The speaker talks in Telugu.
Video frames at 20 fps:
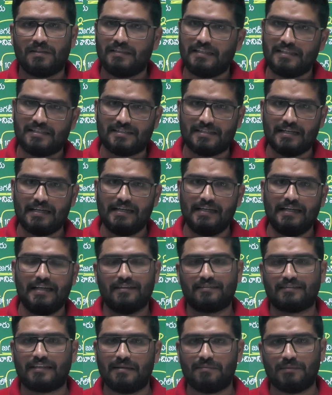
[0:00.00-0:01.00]
డిజిటల్ ఇండియా
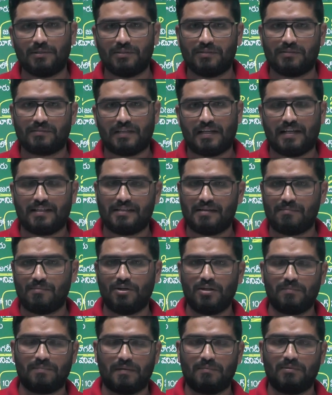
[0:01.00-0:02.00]
స్కీమ్ను నరేంద్ర
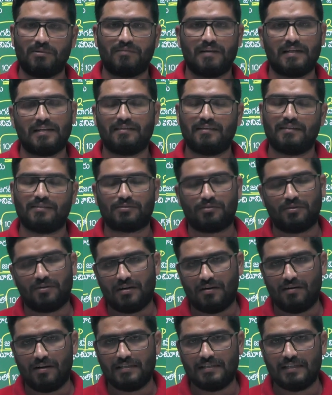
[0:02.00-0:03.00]
మోడీ ప్రభుత్వాన్ని తీసుకొని
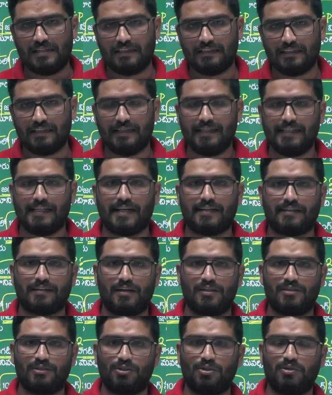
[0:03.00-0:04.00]
రావడం జరిగిందండి
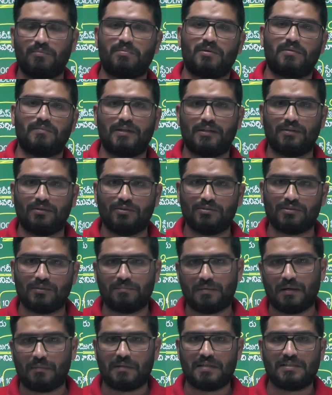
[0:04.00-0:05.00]
టెక్నాలజీలో ఇంప్రూవ్మెంట్ కోసం
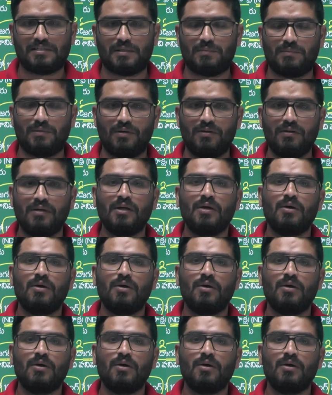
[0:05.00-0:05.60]
ప్రపంచంలో